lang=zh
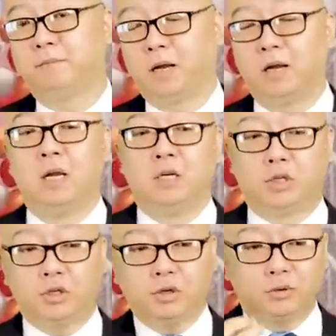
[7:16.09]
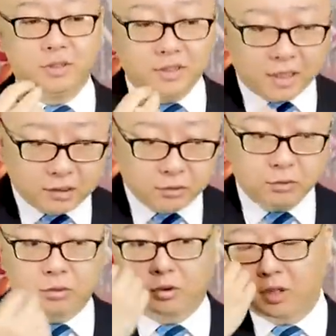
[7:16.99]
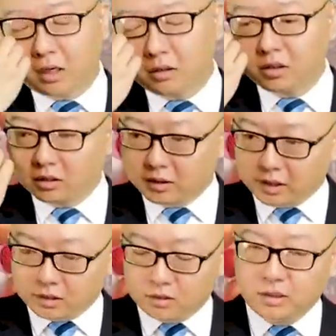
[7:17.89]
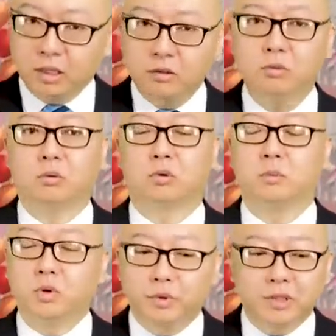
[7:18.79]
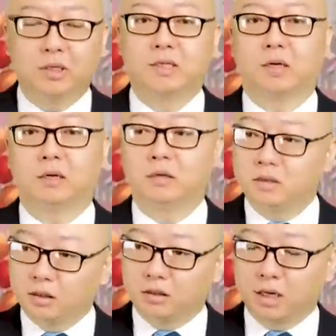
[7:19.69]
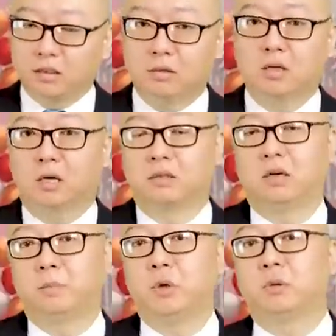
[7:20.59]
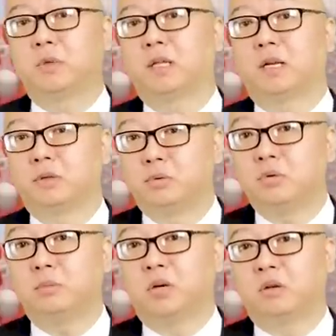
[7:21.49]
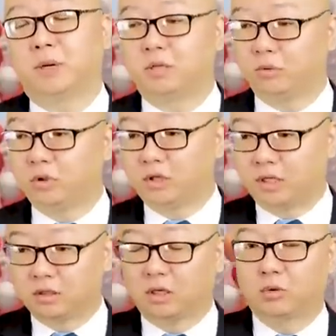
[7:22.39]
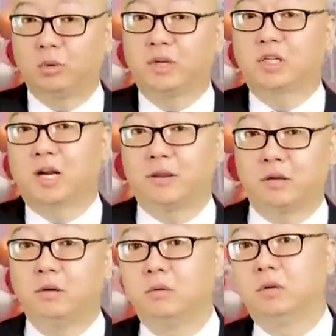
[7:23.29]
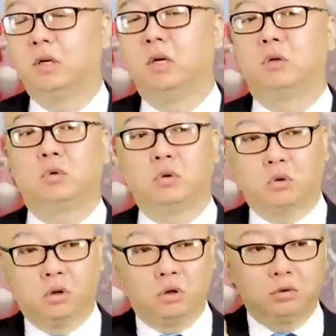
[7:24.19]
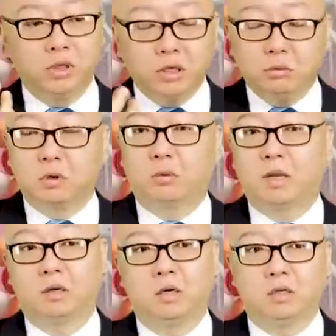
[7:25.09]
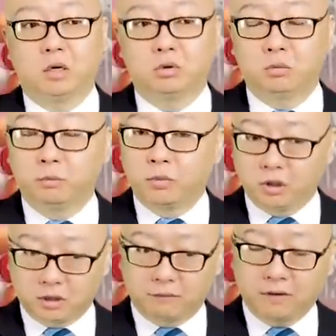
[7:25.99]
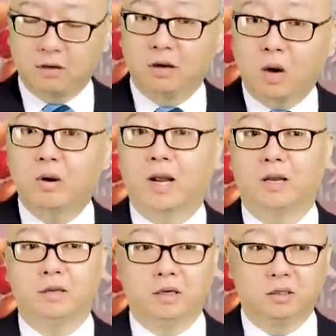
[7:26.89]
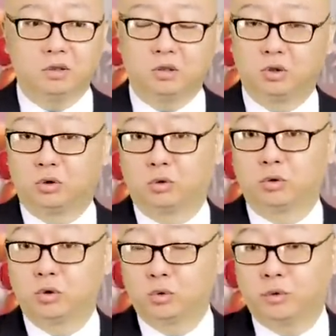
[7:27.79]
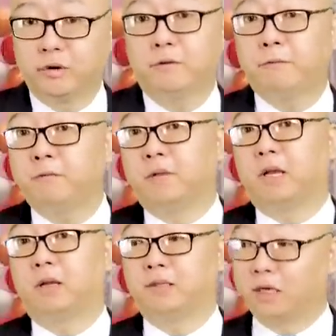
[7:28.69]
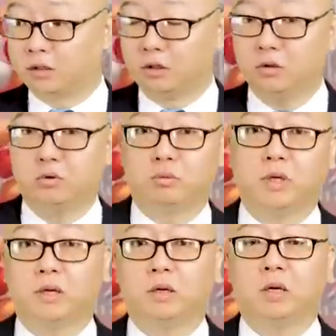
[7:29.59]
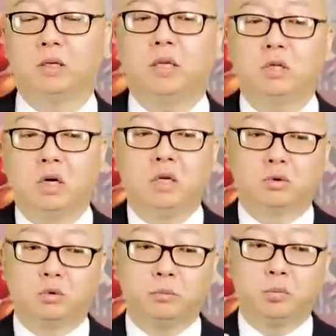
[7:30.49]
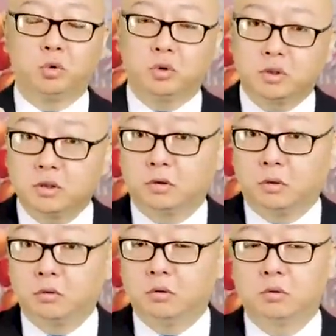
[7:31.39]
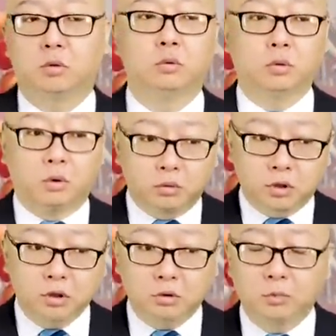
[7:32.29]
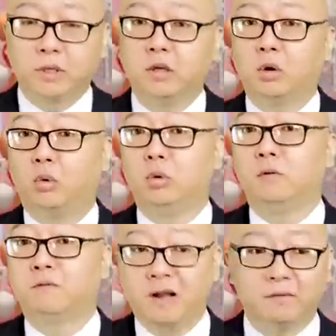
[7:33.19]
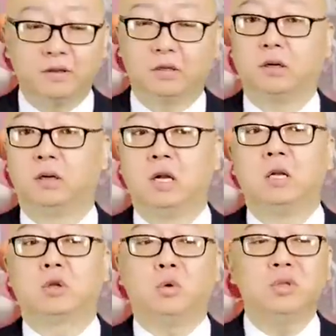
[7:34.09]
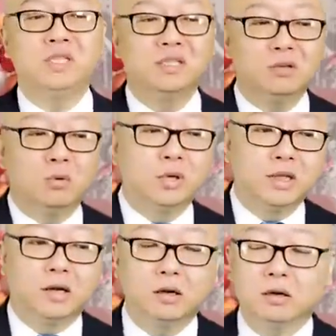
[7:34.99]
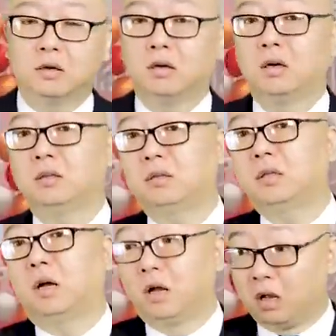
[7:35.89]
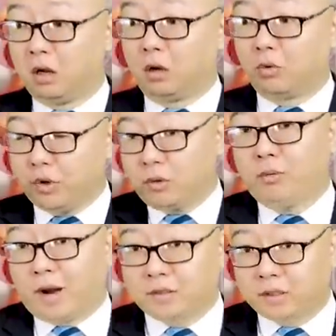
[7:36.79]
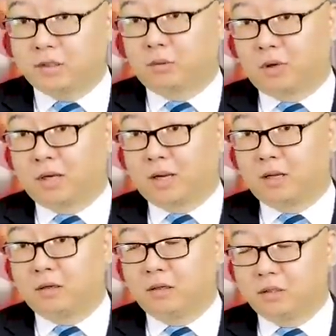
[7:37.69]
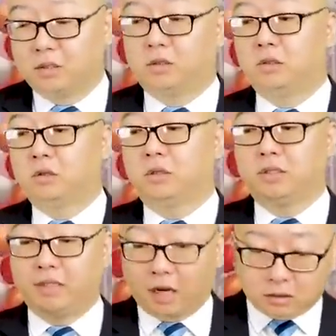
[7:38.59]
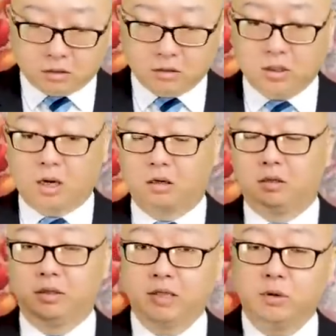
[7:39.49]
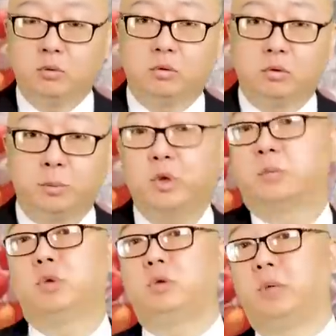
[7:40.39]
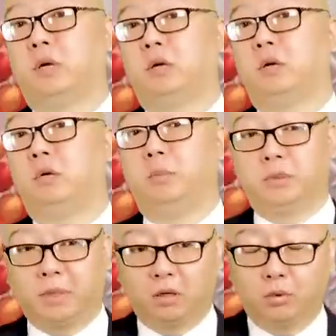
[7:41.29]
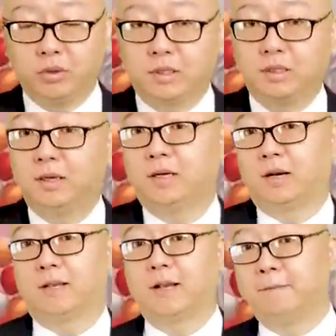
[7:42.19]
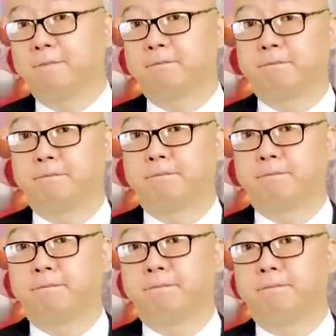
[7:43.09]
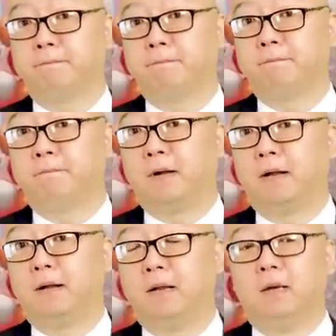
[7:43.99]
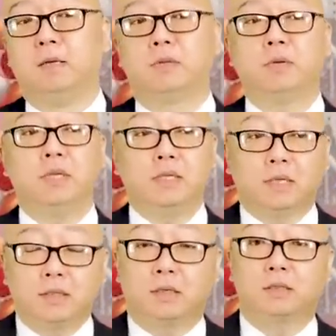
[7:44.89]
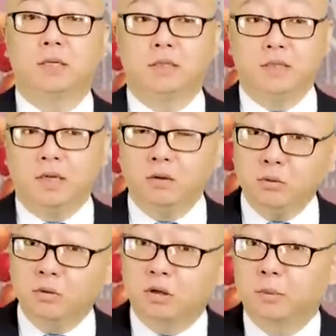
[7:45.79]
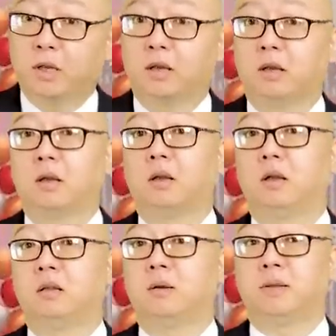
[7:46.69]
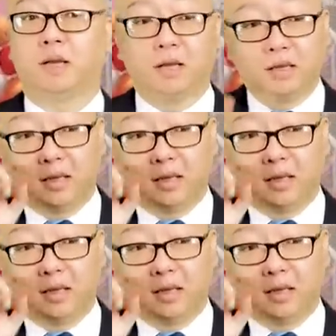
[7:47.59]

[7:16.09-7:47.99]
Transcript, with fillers: 啊，只有监狱，当然这个监狱从某种意义上来讲，跟这个养殖场实际上没有什么太大的区别，对吧？只不过是养殖场多了一个产能的功能，呃，监狱的话呢，让呃让犯人劳改，那个只只只就是作做一个副业，养殖是主业。但是从剥夺自由、从统治、从每天的活动范围等等，都经过严格的规划这个角度来看，其实养殖场和监狱没有什么区别，我们就把它归到一类上来看。啊，所以你想想，在监狱里面，对不对？